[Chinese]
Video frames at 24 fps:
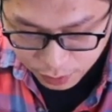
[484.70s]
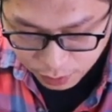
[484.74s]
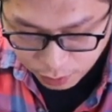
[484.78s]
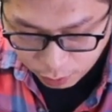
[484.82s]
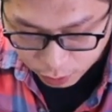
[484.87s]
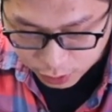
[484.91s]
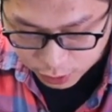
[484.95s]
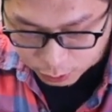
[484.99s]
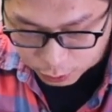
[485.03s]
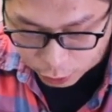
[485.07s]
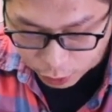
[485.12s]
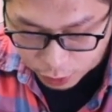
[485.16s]
哦
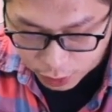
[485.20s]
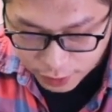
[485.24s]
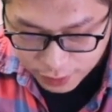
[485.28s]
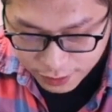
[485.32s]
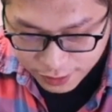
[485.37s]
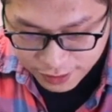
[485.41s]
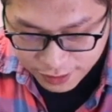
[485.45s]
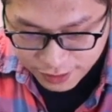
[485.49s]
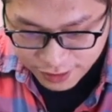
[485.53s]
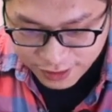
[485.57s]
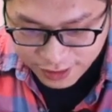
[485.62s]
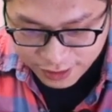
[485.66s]
这么多，
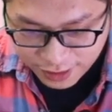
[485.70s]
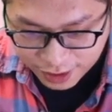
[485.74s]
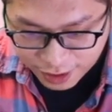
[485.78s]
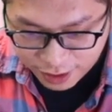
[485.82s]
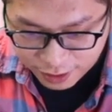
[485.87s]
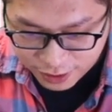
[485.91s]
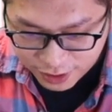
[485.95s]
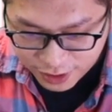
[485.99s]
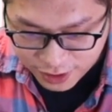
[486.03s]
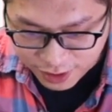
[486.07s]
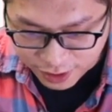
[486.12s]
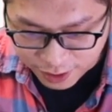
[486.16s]
看
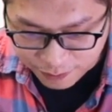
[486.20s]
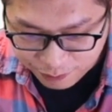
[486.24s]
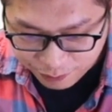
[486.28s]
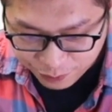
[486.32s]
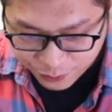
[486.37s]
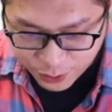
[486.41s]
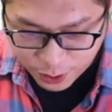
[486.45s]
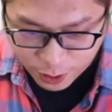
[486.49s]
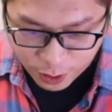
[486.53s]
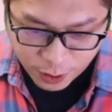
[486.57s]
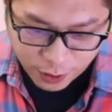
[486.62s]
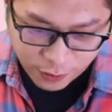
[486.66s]
到第一个。
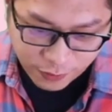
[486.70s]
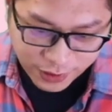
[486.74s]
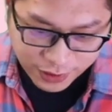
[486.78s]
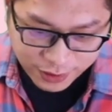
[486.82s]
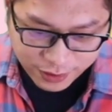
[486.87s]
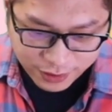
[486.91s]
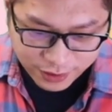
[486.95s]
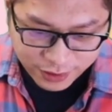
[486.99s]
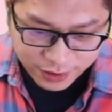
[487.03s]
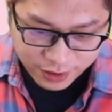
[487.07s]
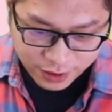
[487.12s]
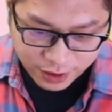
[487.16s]
Oliver，
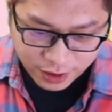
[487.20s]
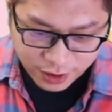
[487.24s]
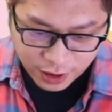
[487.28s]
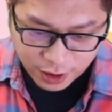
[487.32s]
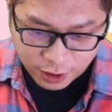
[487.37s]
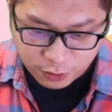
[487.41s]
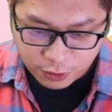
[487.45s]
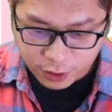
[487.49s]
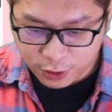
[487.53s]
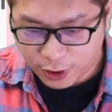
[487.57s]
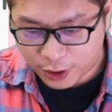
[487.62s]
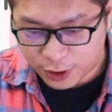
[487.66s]
谢谢
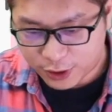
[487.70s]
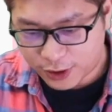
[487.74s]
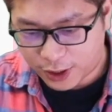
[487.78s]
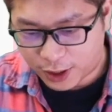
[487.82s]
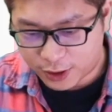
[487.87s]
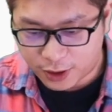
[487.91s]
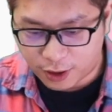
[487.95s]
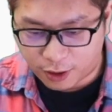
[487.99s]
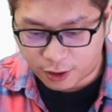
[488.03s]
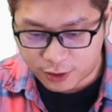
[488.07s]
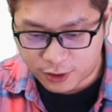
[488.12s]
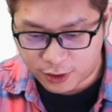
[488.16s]
最帅谢阿
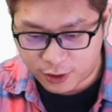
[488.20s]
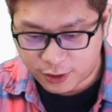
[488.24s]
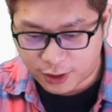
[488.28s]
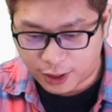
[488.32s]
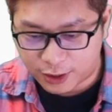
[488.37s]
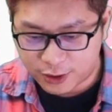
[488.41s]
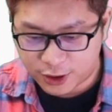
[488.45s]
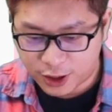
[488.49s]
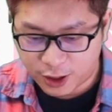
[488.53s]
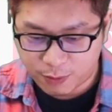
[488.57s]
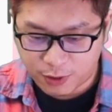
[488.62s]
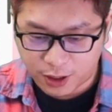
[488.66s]
信老师，
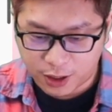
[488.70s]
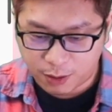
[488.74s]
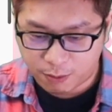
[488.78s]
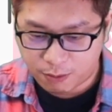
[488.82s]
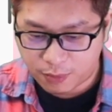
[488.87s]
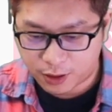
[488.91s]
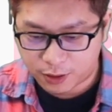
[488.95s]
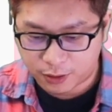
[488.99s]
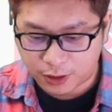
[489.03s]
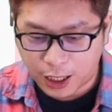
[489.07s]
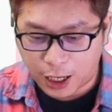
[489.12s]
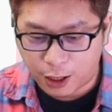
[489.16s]
感谢每天
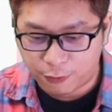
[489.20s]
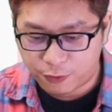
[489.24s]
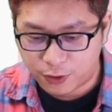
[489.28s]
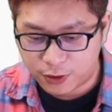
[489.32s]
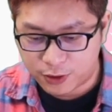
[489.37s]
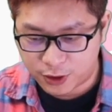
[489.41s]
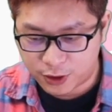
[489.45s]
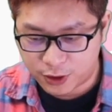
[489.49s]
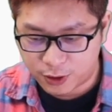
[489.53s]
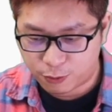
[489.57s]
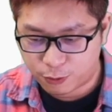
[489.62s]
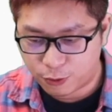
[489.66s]
帮大家
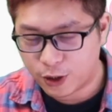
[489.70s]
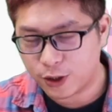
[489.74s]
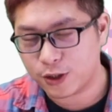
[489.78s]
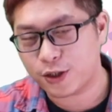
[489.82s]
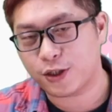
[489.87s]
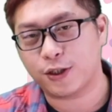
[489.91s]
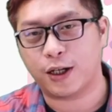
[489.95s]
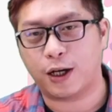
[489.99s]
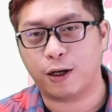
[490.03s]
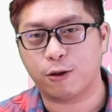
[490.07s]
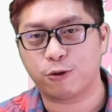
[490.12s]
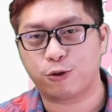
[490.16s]
分析，不客气啊！